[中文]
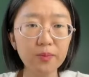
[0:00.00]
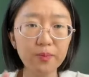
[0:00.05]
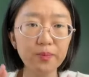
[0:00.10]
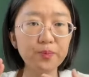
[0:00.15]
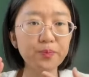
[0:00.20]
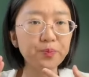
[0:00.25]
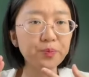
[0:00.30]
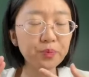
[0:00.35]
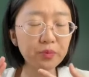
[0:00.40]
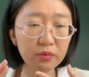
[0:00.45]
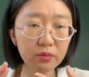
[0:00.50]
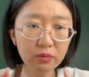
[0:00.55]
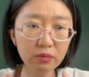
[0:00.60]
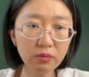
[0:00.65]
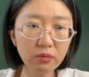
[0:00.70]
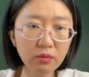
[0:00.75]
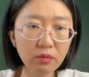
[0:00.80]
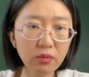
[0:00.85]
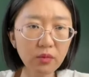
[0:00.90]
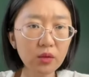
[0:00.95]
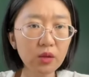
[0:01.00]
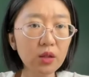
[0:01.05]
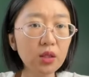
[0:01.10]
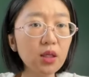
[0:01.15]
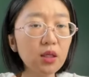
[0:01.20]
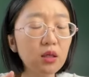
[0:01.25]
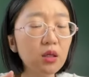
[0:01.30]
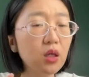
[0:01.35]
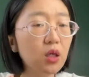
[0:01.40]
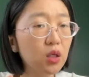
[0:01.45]
嗯。
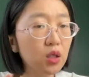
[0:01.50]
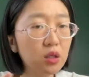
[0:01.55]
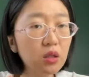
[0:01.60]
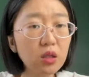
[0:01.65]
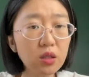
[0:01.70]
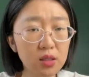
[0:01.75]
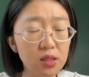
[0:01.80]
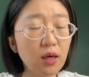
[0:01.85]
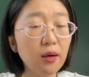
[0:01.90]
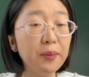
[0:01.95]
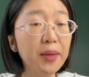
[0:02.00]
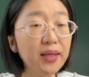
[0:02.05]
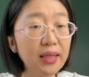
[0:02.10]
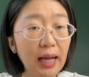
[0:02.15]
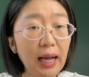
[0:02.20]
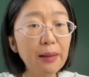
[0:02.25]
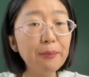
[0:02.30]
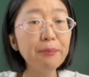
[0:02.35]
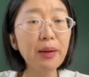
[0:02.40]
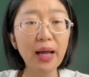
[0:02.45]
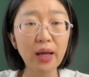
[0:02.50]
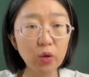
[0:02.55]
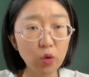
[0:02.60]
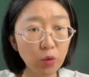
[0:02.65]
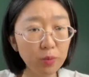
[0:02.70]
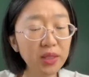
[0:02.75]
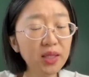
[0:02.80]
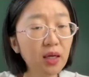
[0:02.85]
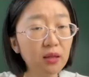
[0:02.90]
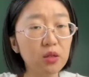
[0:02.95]
那各个层面的安排，国
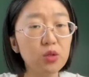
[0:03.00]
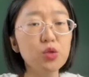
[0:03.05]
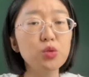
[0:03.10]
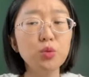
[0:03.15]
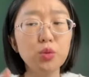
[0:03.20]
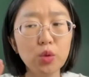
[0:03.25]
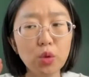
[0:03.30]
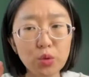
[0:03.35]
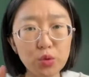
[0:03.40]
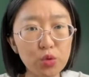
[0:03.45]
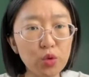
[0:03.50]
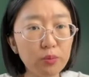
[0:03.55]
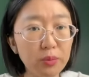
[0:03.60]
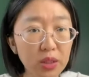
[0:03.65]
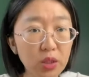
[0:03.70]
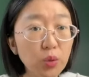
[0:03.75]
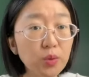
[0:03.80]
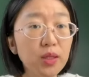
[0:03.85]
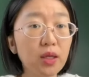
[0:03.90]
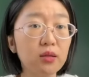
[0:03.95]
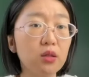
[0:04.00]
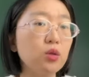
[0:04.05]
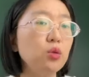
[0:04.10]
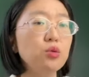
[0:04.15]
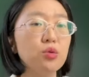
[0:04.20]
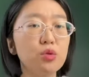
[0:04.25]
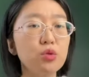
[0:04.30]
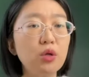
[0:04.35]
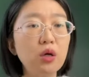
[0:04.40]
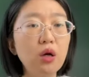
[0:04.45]
民党的动动作，民众党的
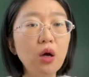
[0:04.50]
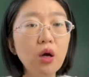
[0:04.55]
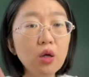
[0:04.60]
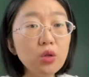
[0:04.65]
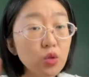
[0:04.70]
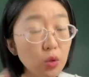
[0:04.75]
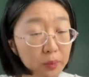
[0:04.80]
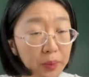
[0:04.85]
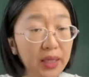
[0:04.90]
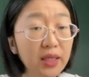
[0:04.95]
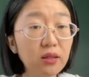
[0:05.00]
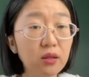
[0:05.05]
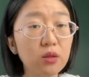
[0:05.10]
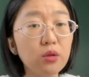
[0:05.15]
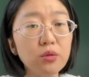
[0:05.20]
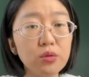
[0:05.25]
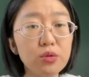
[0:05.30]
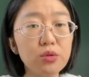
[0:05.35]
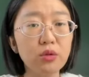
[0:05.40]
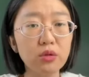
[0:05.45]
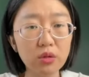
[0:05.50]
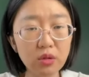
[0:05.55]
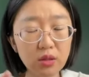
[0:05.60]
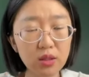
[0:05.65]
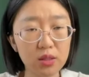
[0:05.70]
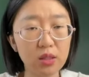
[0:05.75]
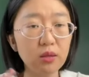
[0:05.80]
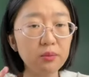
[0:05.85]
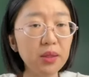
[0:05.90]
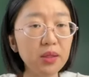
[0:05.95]
动作，中配的动作，各个
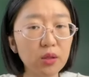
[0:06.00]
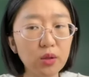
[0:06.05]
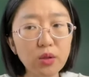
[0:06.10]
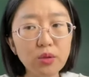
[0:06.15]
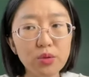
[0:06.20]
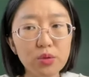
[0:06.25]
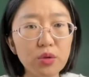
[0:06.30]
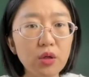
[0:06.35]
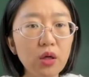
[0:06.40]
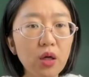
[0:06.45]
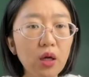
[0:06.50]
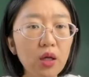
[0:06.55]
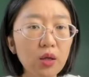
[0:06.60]
层面的动作。